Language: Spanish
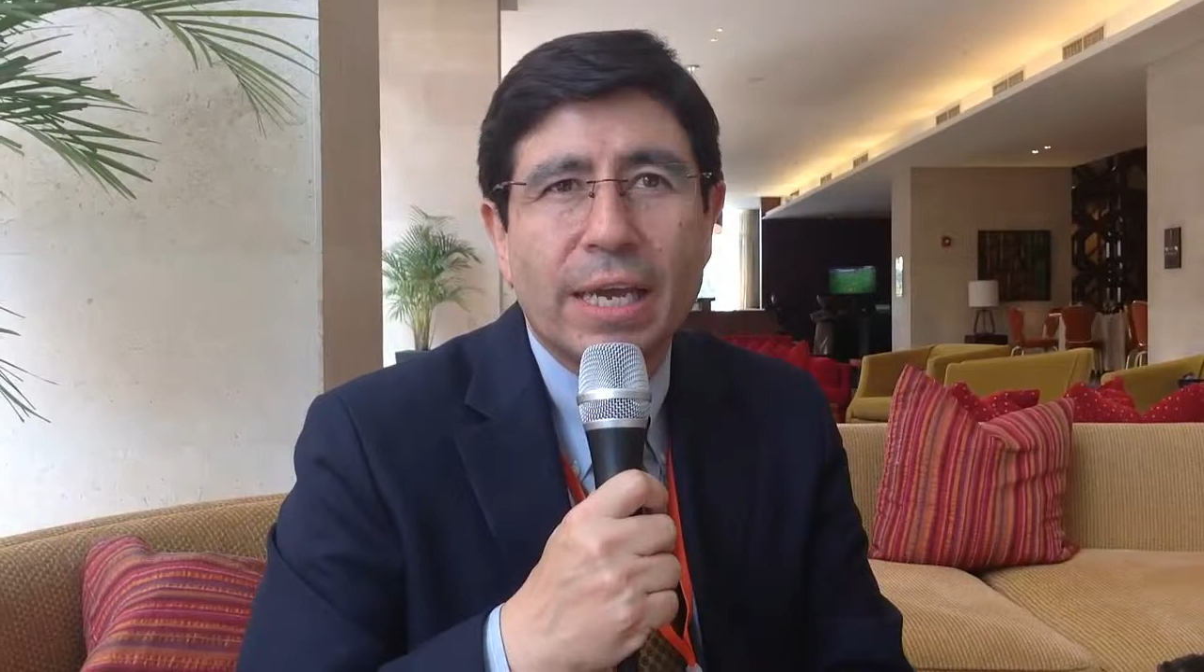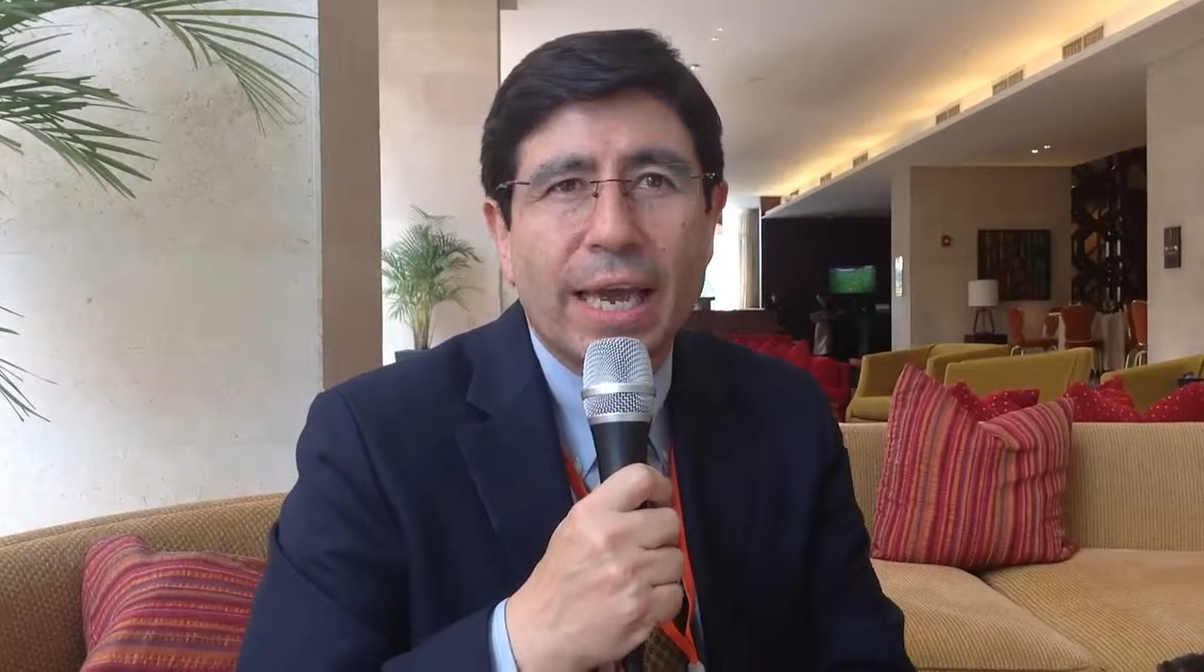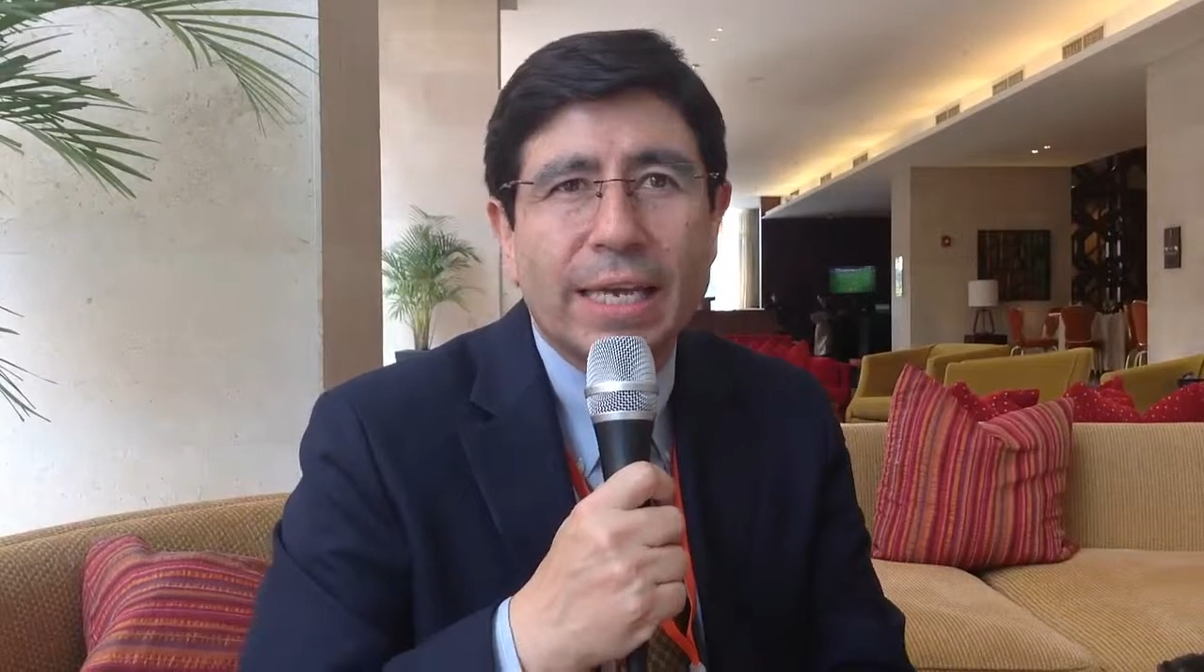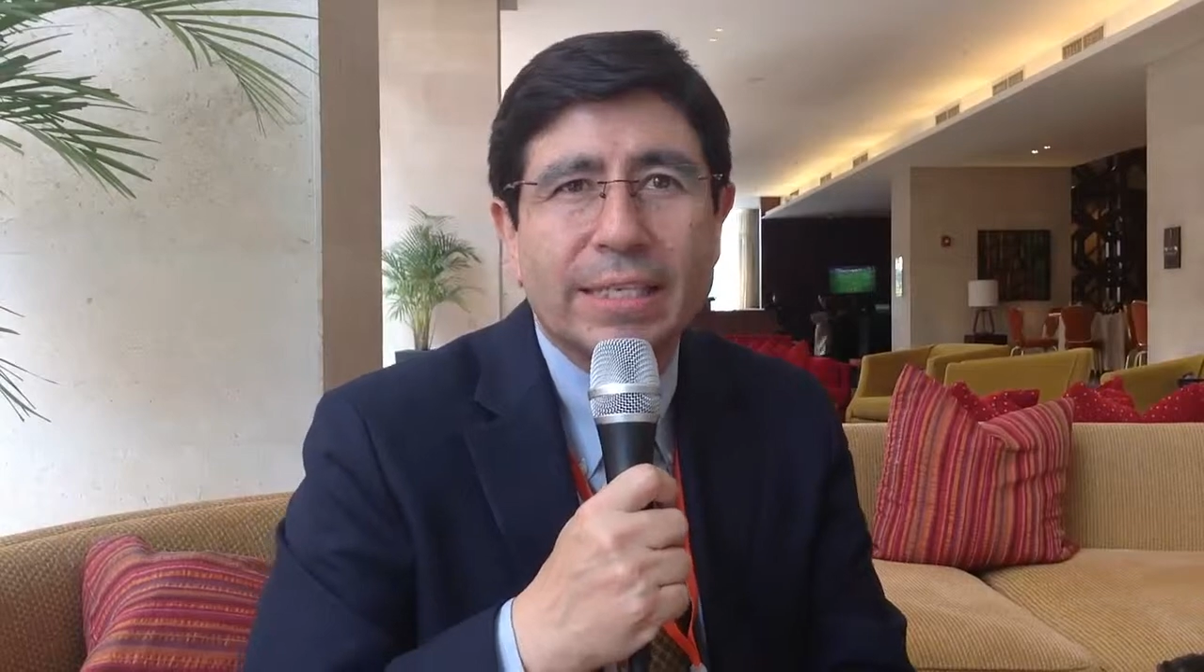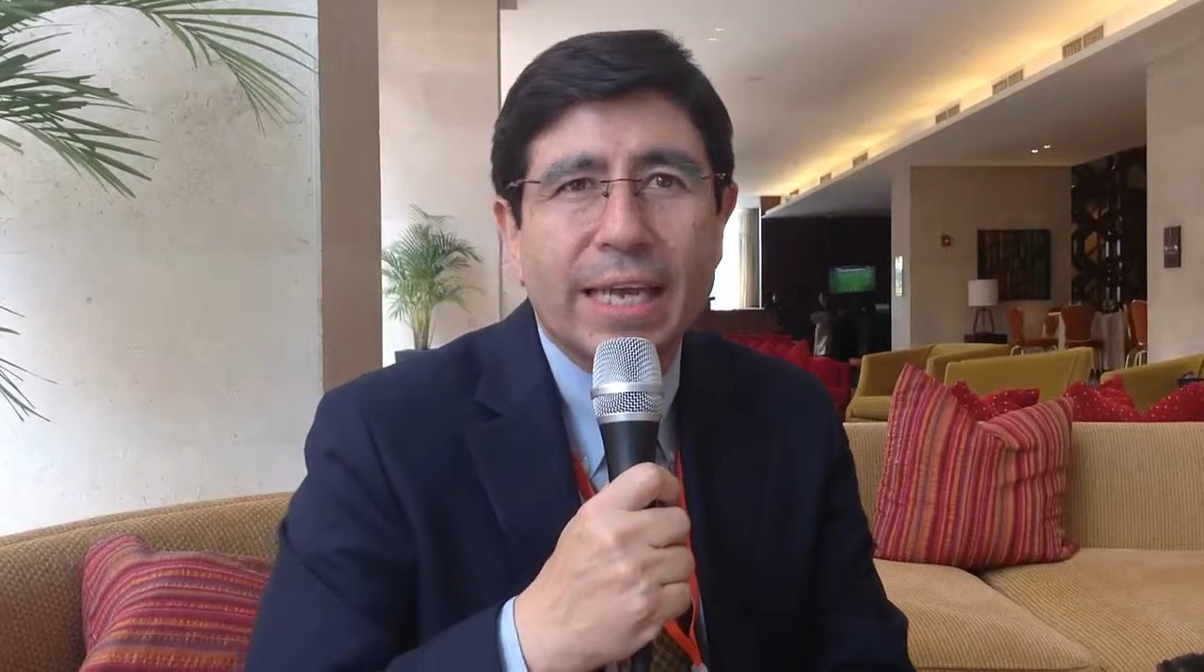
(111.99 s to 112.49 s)

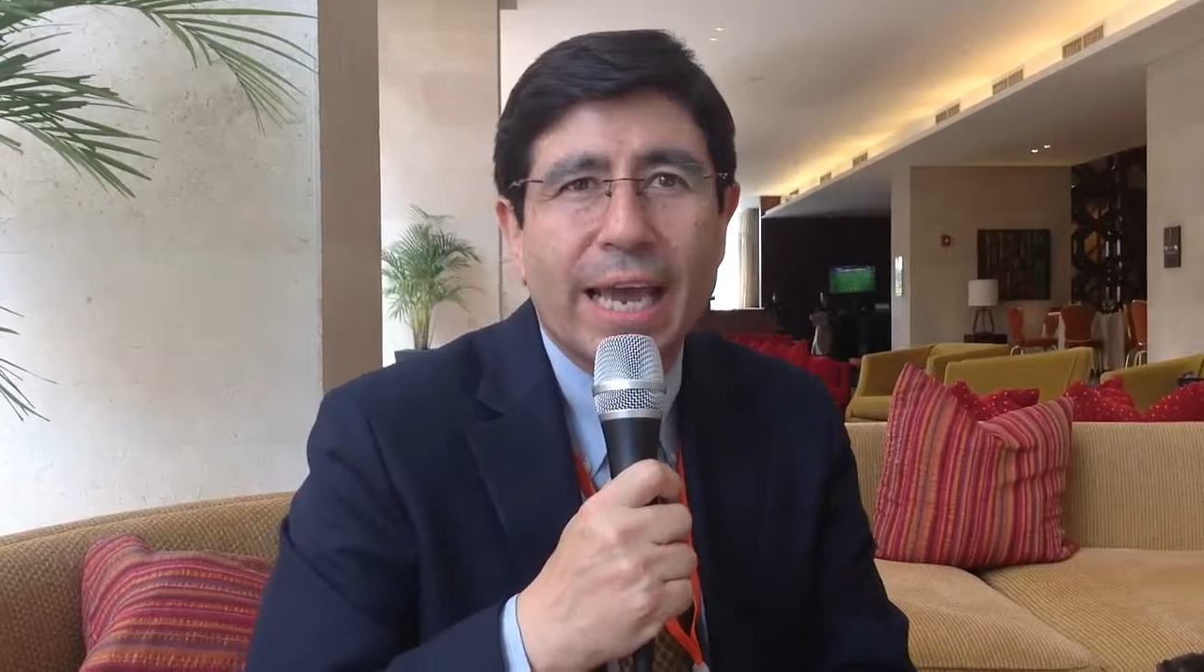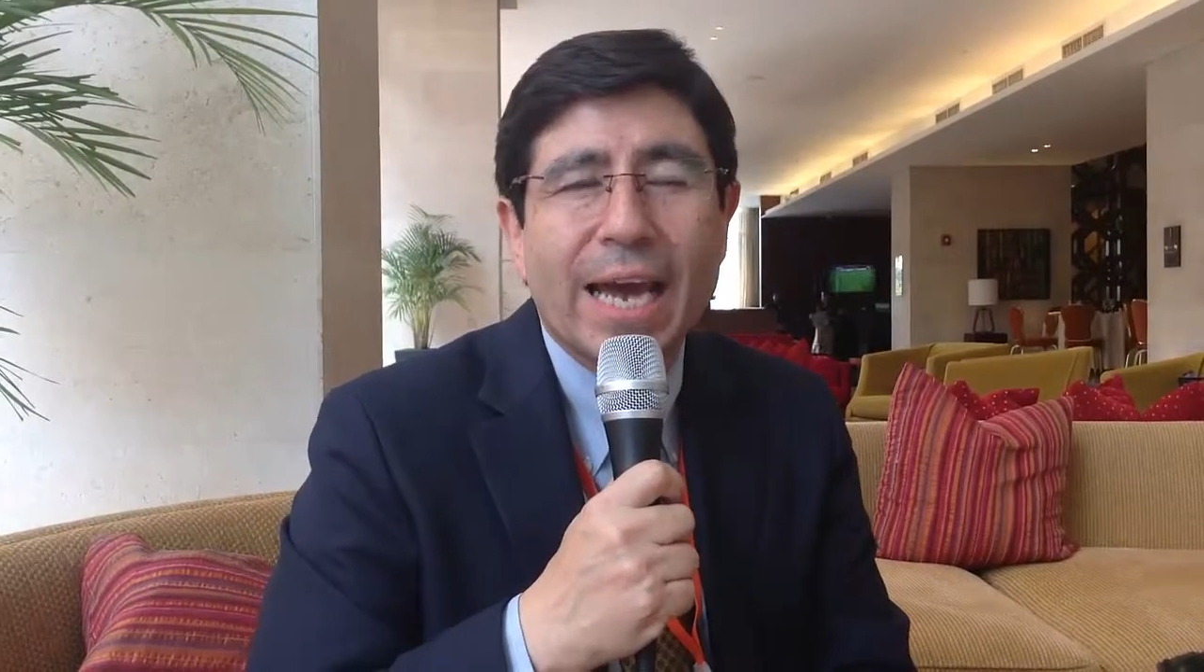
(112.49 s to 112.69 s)
ese